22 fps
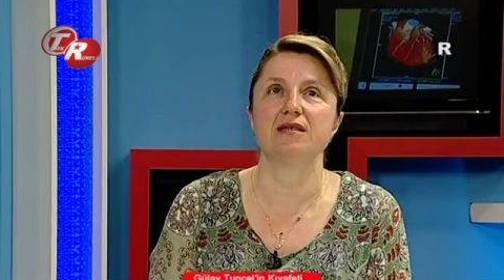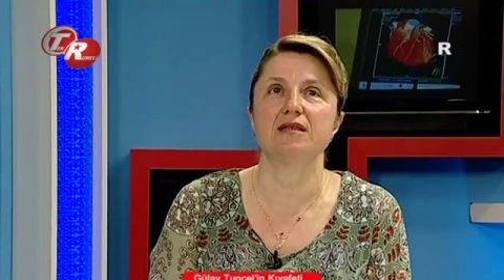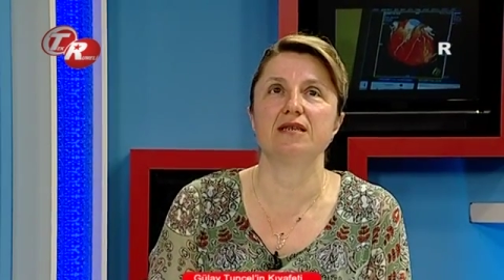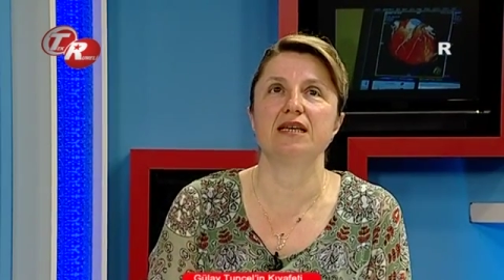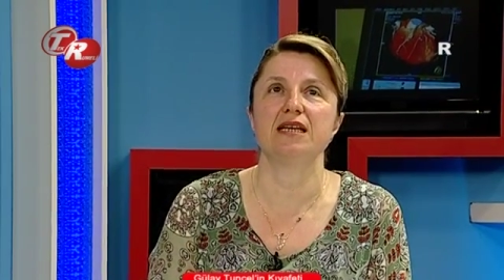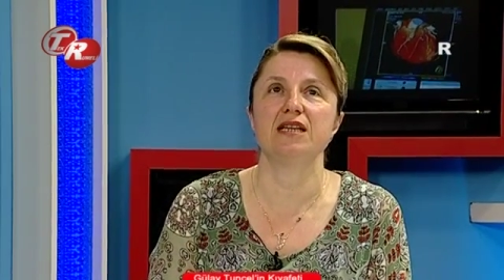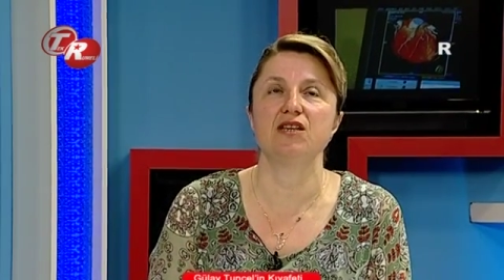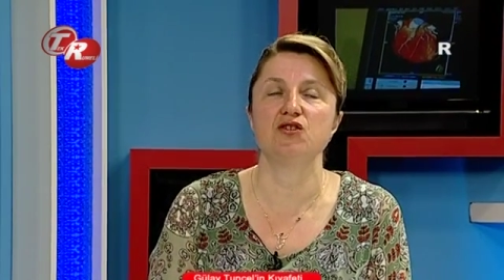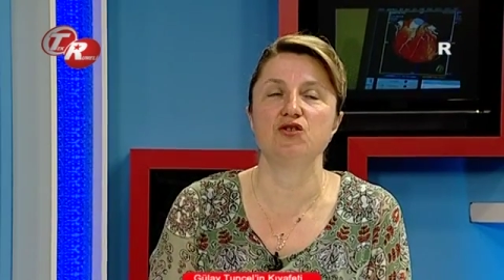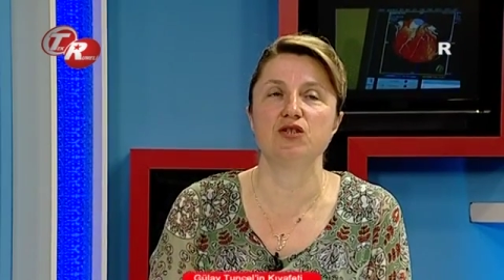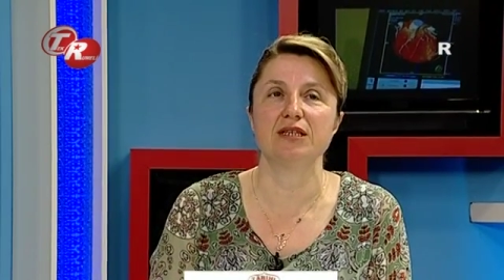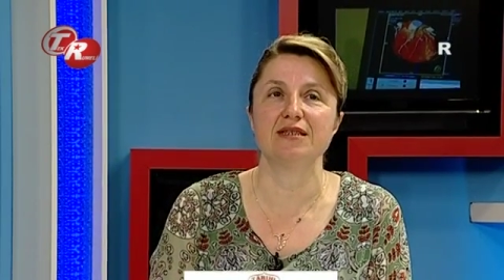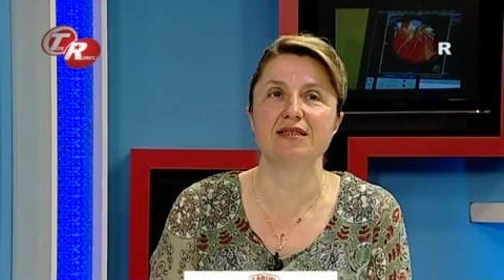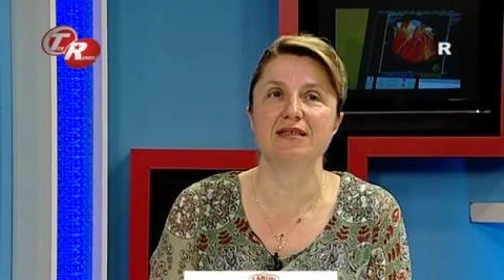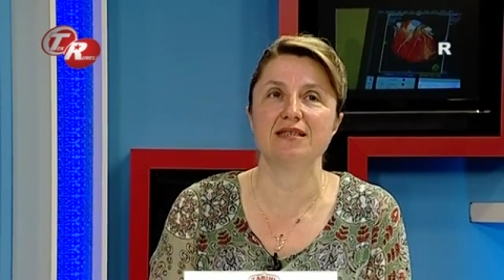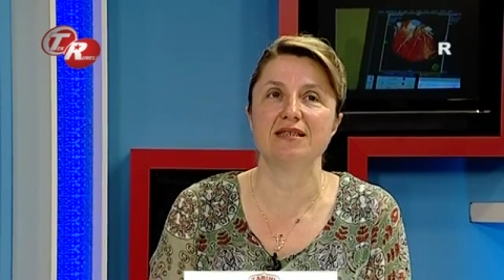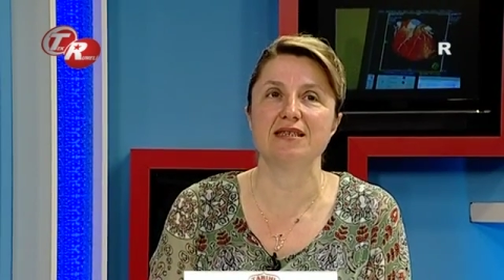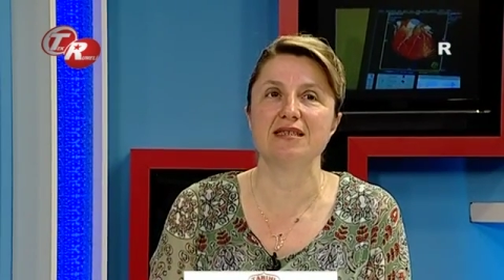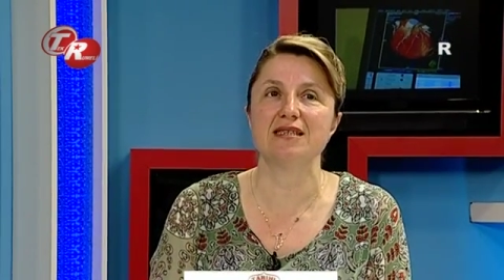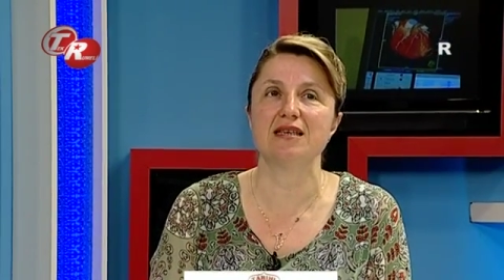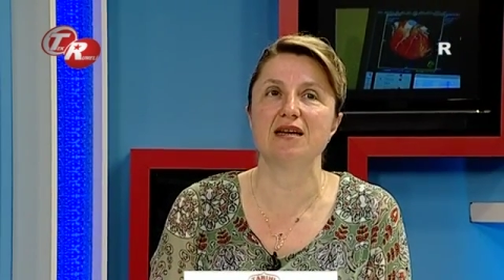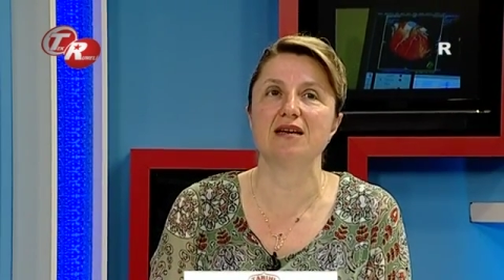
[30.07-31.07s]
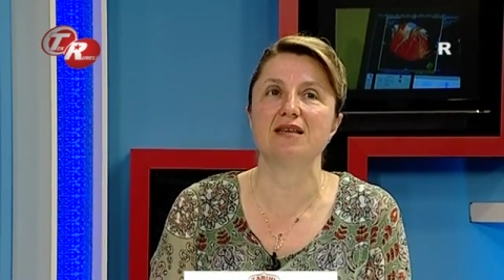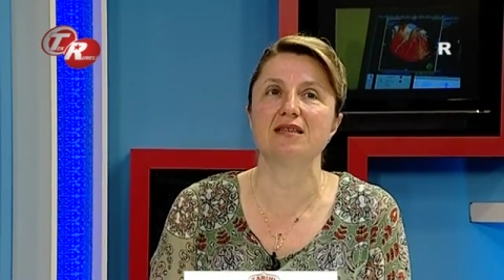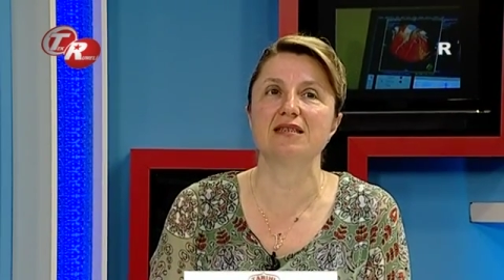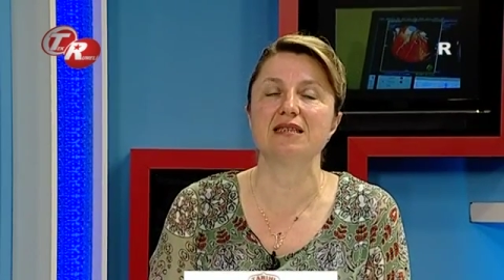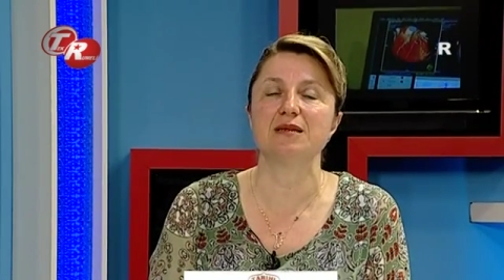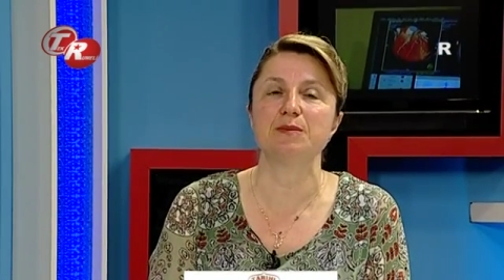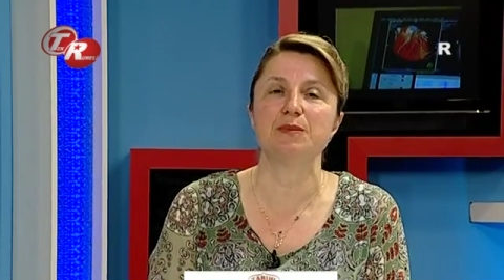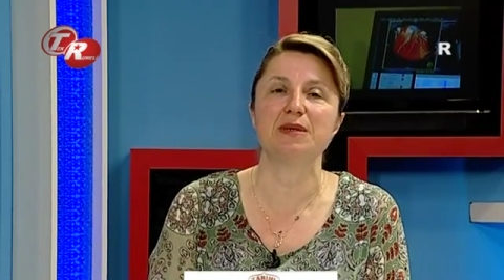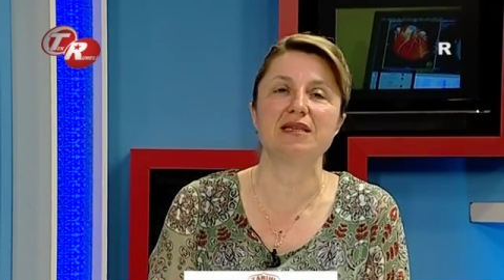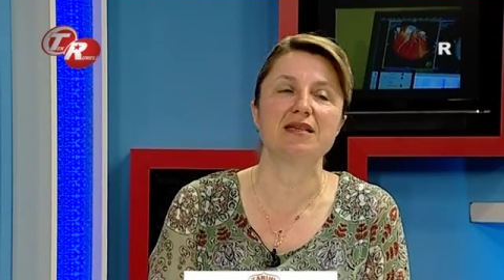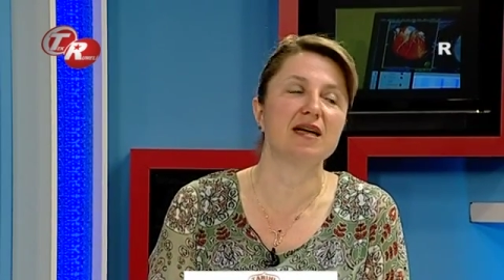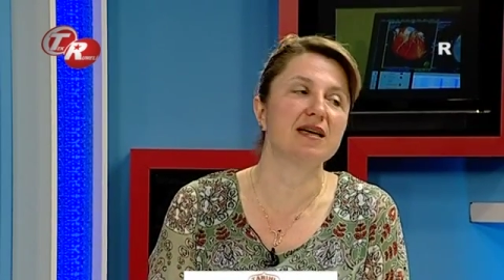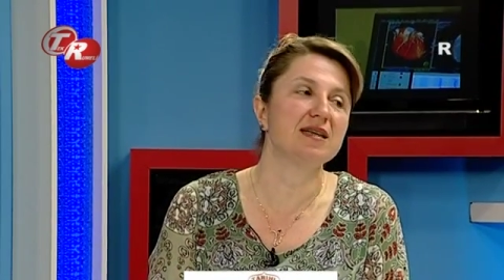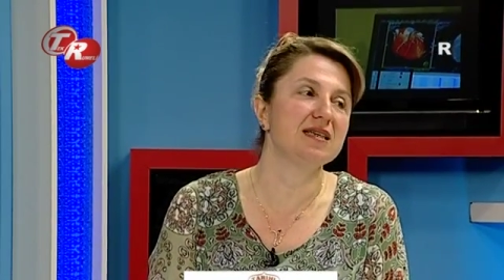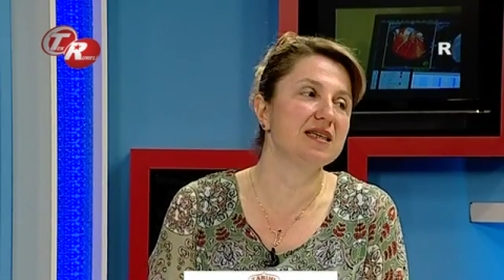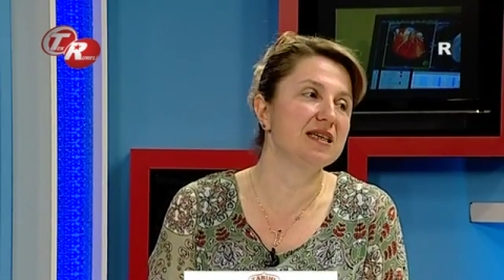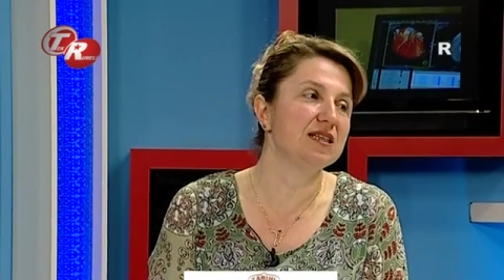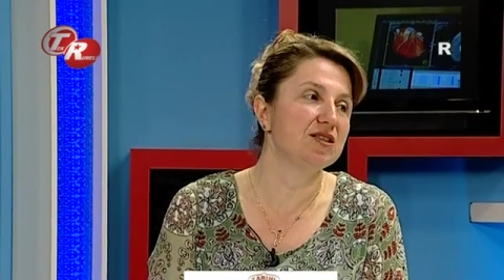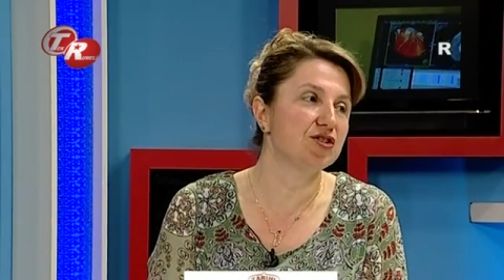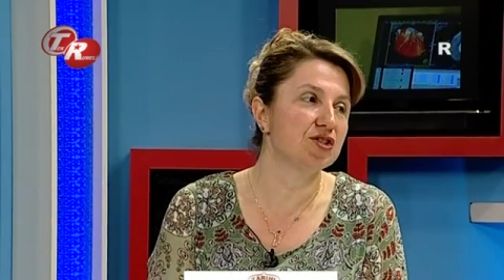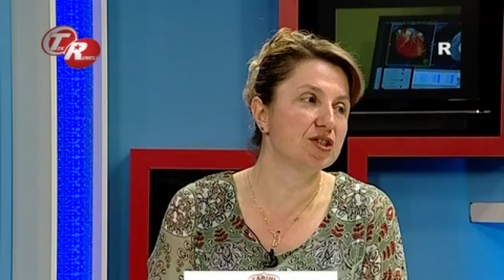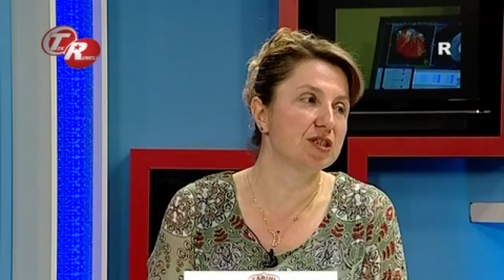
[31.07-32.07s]
gelecekte de sağlıklı birer
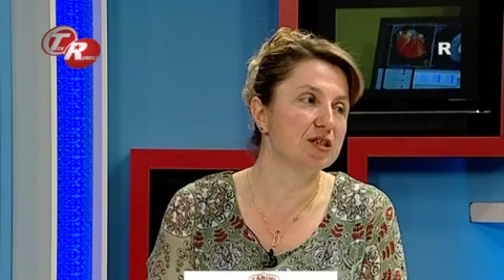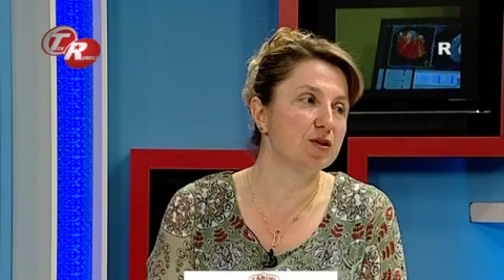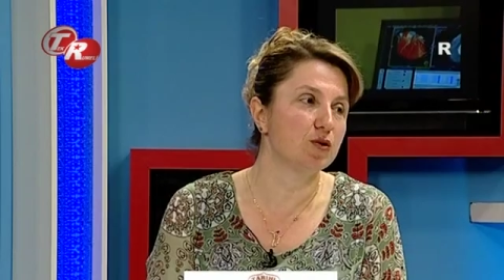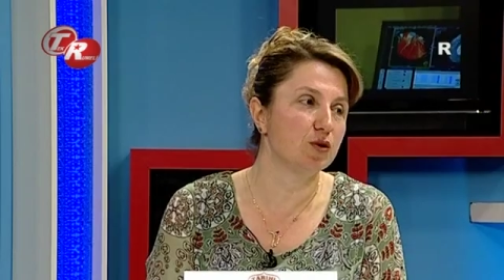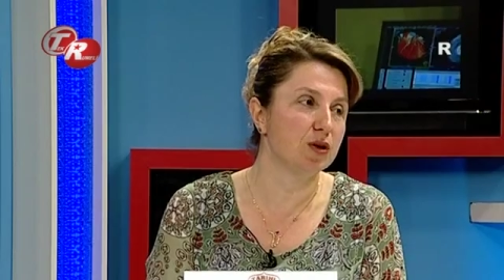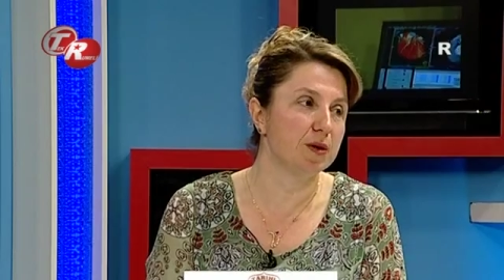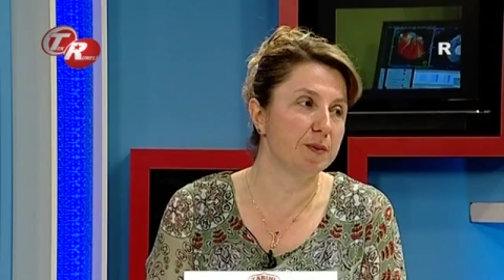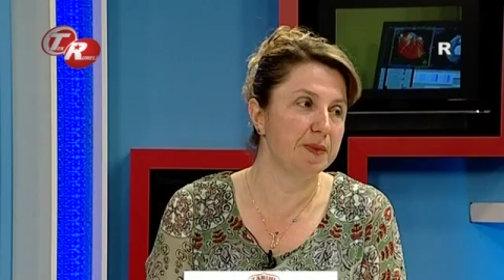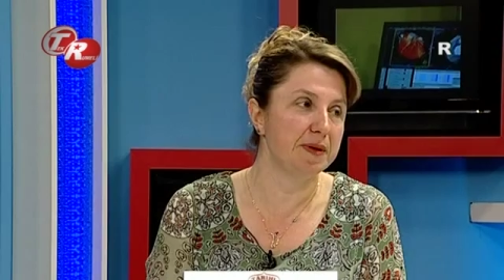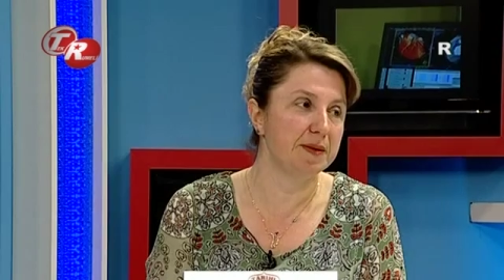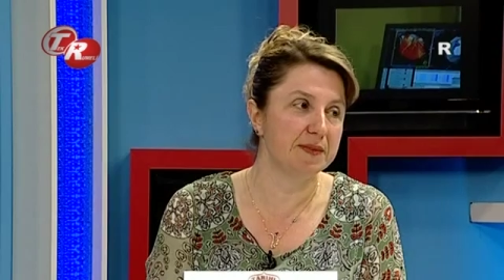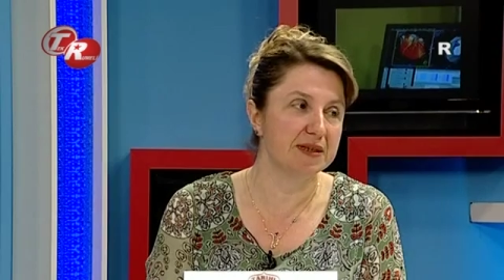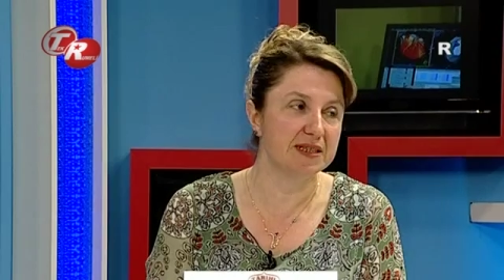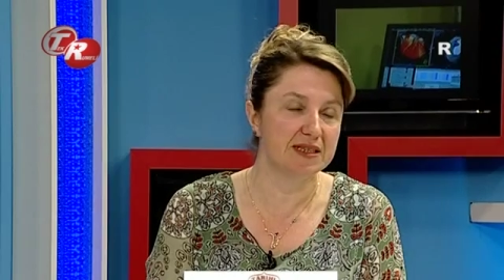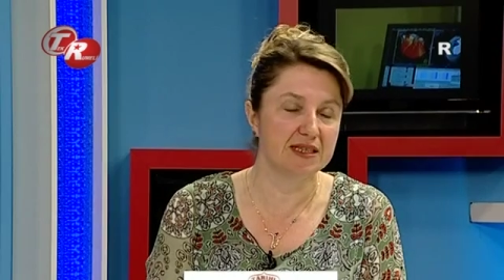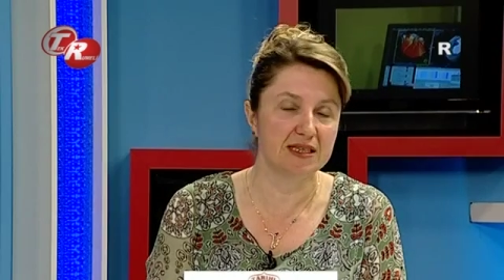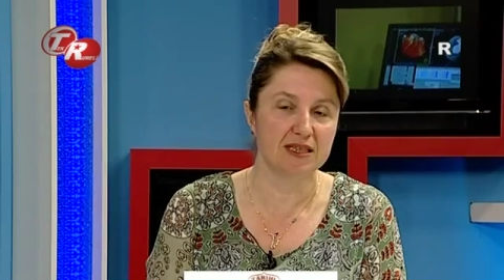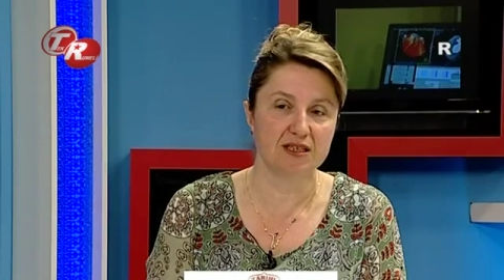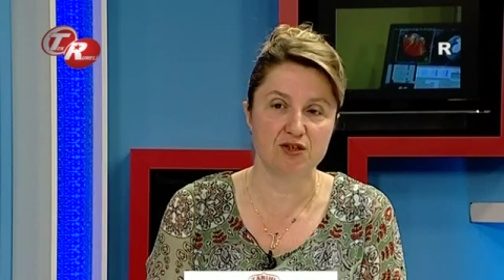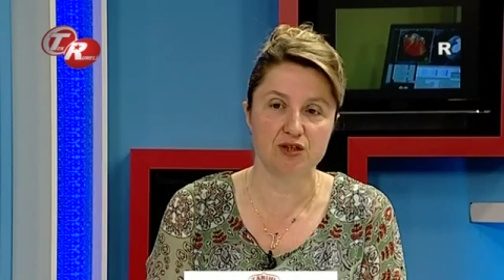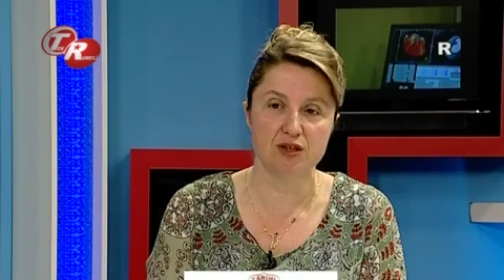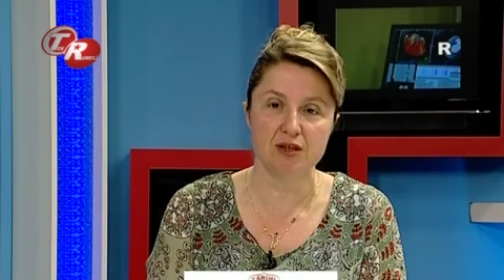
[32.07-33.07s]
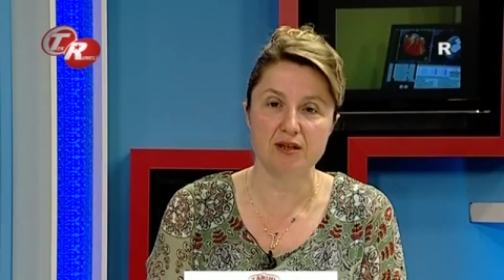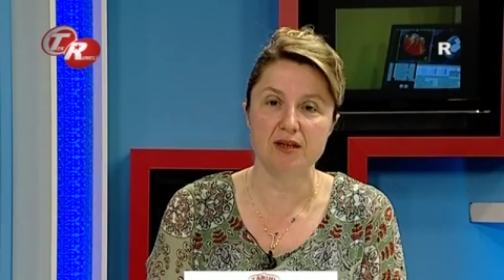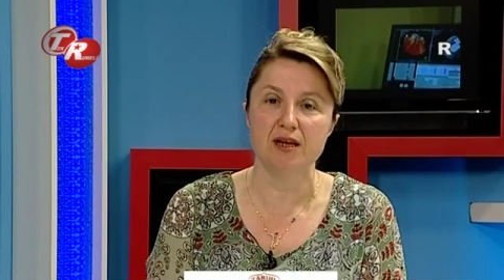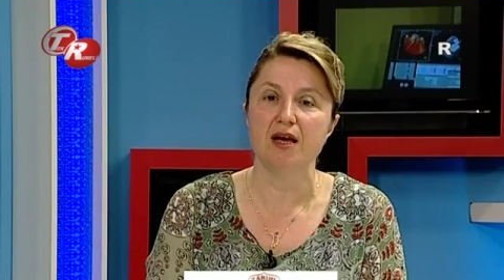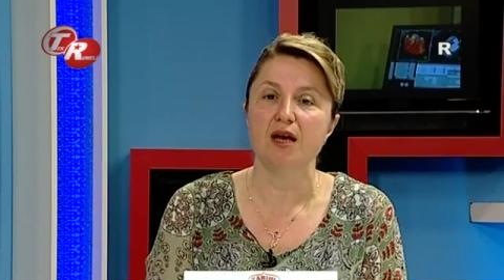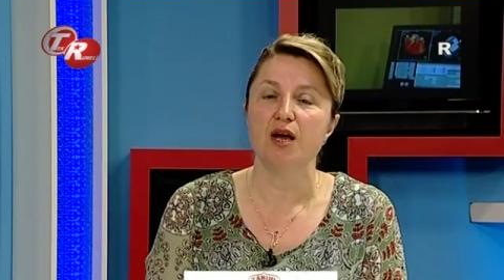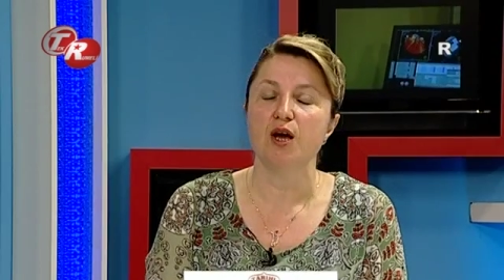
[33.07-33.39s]
yetişkin olabilmesi için